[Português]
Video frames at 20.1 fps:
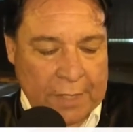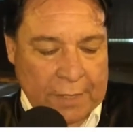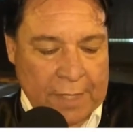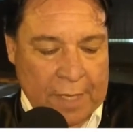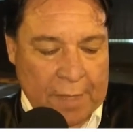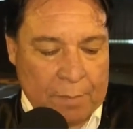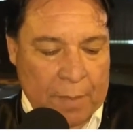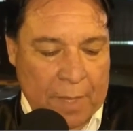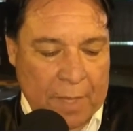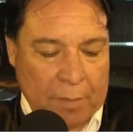e
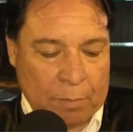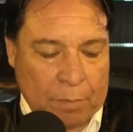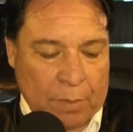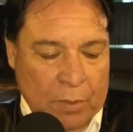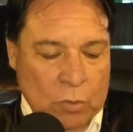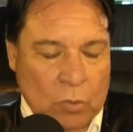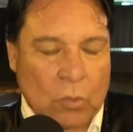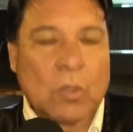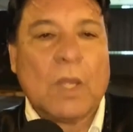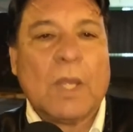também
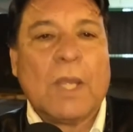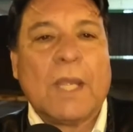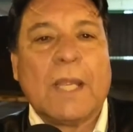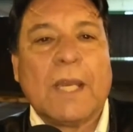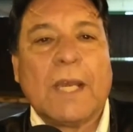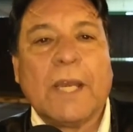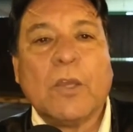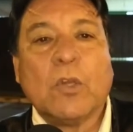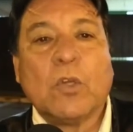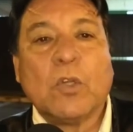pelo
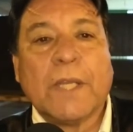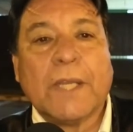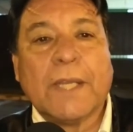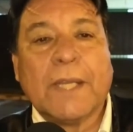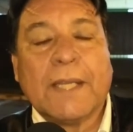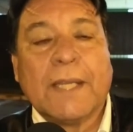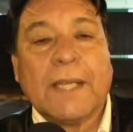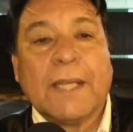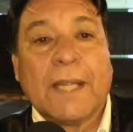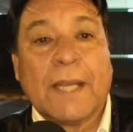
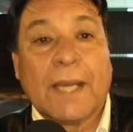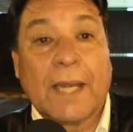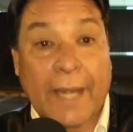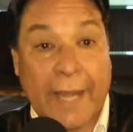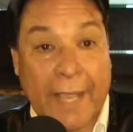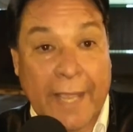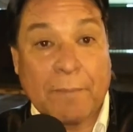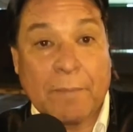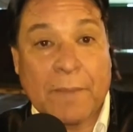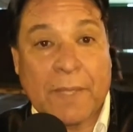Leonan
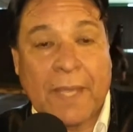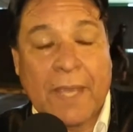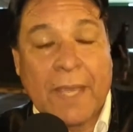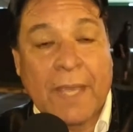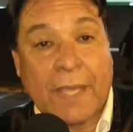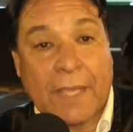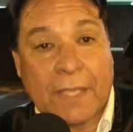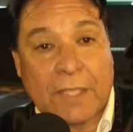Leme,